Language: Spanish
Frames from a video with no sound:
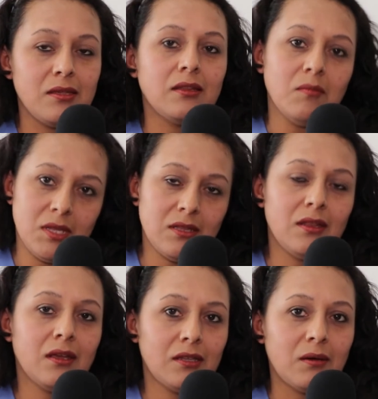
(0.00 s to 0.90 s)
también
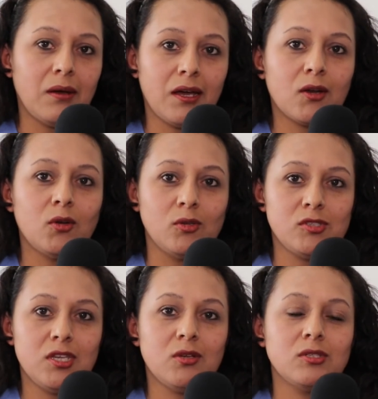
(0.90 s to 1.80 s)
tienen que trabajar con
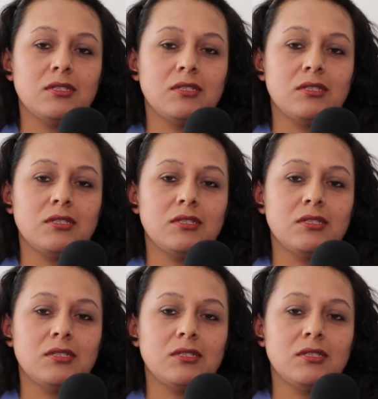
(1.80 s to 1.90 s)
los hijos,